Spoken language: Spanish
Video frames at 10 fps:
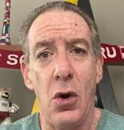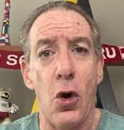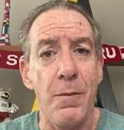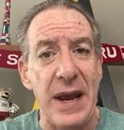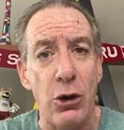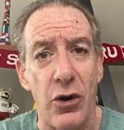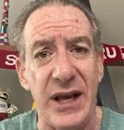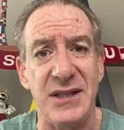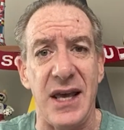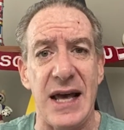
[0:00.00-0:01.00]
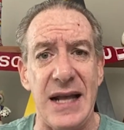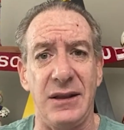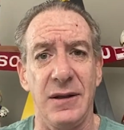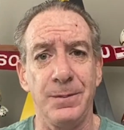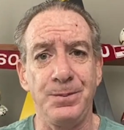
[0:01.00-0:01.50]
o menores de
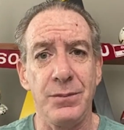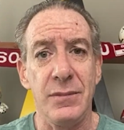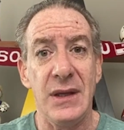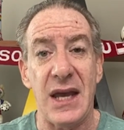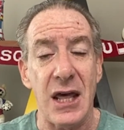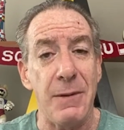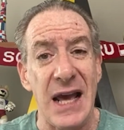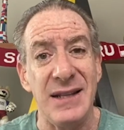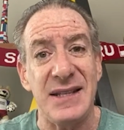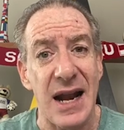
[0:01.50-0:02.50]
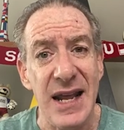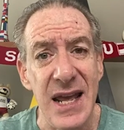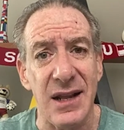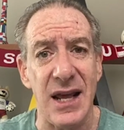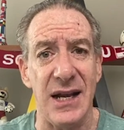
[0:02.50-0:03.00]
edad, que debían
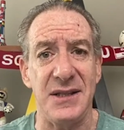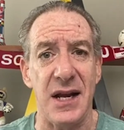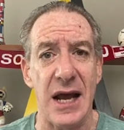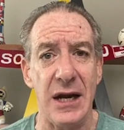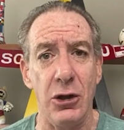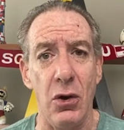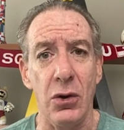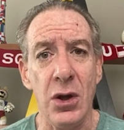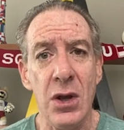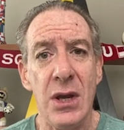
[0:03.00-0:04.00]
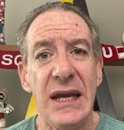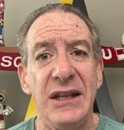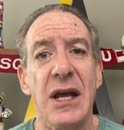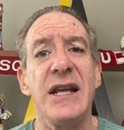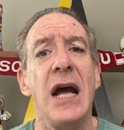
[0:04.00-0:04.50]
salir del escenario y
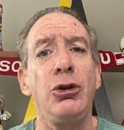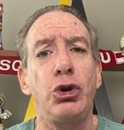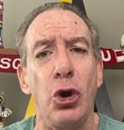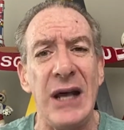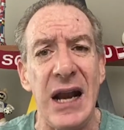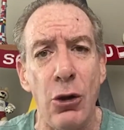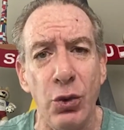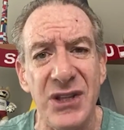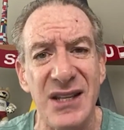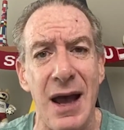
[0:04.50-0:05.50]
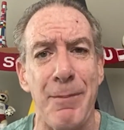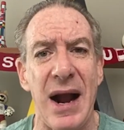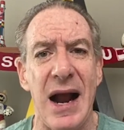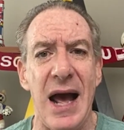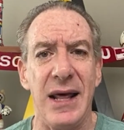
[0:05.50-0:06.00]
tenían todas las luces
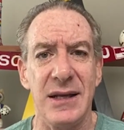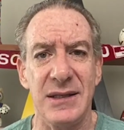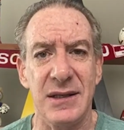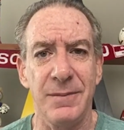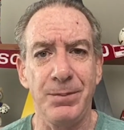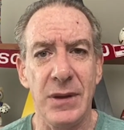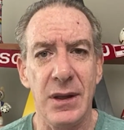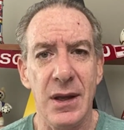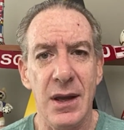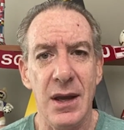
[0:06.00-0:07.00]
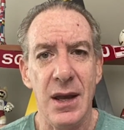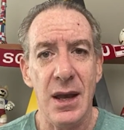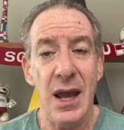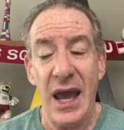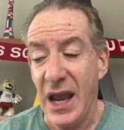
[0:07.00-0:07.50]
apagadas.
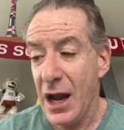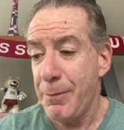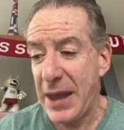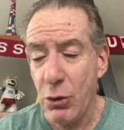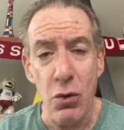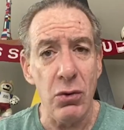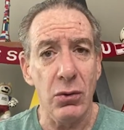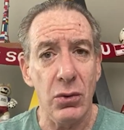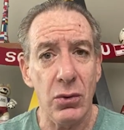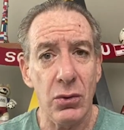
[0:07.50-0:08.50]
En el Perú